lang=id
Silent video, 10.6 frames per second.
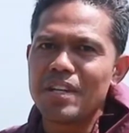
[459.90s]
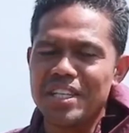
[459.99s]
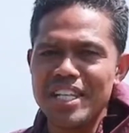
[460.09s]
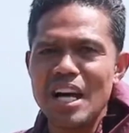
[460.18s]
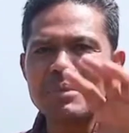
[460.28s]

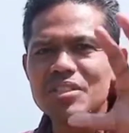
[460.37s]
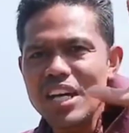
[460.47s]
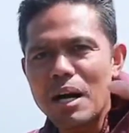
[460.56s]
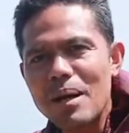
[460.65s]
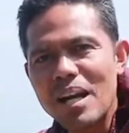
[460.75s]
Dia
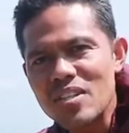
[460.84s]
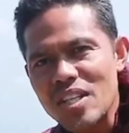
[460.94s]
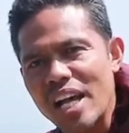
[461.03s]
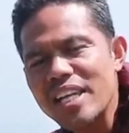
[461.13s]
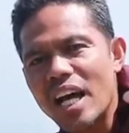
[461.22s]
menjamah
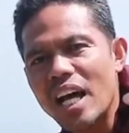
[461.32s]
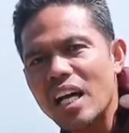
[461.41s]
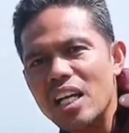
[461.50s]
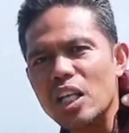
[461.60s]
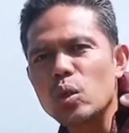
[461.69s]

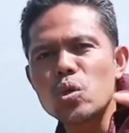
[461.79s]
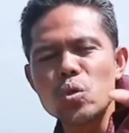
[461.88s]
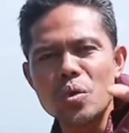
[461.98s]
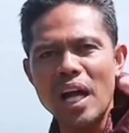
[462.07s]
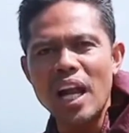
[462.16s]
saya itu
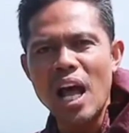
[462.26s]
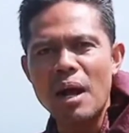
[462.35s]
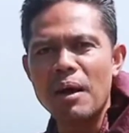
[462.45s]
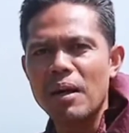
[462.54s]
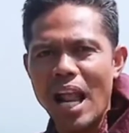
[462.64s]
sudah
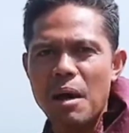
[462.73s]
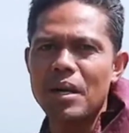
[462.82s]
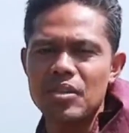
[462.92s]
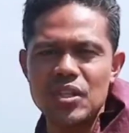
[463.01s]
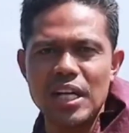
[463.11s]

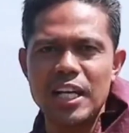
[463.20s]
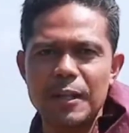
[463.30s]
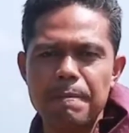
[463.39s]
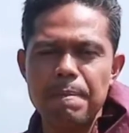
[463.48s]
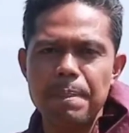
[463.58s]
lama
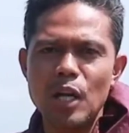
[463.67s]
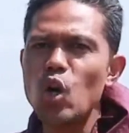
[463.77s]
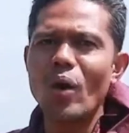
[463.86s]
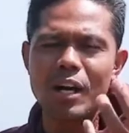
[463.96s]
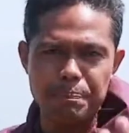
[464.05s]
sekali.
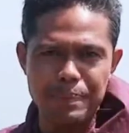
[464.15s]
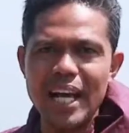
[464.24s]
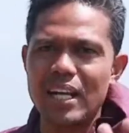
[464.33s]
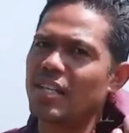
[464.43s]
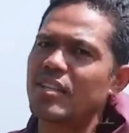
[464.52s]
Luar
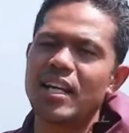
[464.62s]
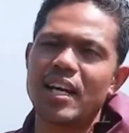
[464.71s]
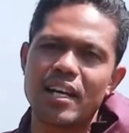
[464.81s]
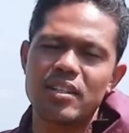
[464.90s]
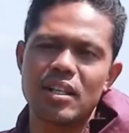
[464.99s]
biasa
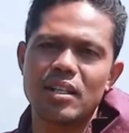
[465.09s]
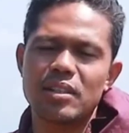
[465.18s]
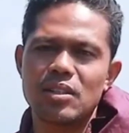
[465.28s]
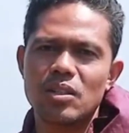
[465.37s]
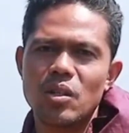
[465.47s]
caranya.
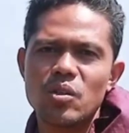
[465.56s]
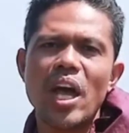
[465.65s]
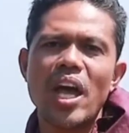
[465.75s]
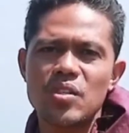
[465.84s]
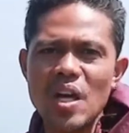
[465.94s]

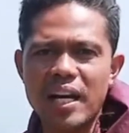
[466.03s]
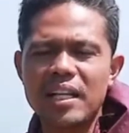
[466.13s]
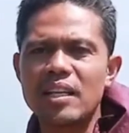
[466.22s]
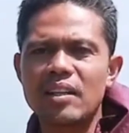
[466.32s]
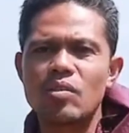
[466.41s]
Saya
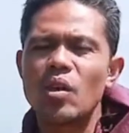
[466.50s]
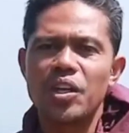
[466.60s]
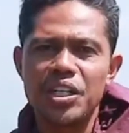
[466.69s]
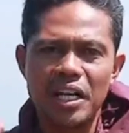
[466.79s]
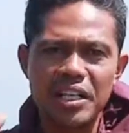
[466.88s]

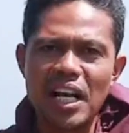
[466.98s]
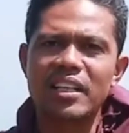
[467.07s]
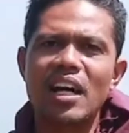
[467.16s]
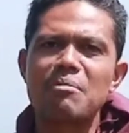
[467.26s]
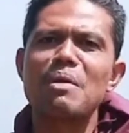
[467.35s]
sakit, dia
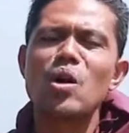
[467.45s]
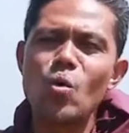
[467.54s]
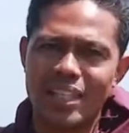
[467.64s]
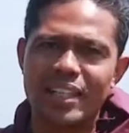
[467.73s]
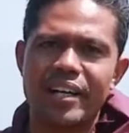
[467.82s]
datang
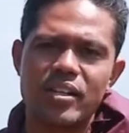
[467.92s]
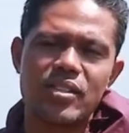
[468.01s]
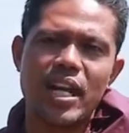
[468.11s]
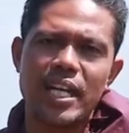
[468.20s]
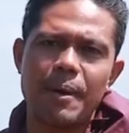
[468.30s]
menguatkan
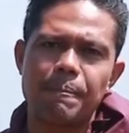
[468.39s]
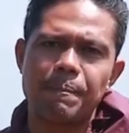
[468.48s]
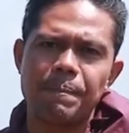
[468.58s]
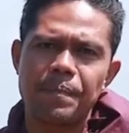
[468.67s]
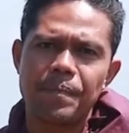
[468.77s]
saya.
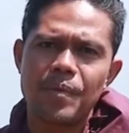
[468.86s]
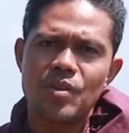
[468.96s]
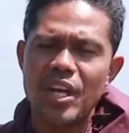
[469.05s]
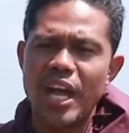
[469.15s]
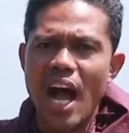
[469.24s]

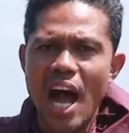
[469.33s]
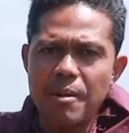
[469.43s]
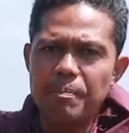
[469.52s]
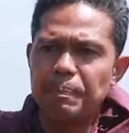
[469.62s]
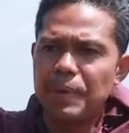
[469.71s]
Saya
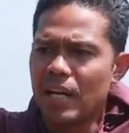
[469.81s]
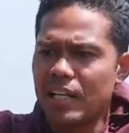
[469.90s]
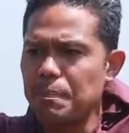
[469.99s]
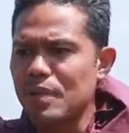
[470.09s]
hampir di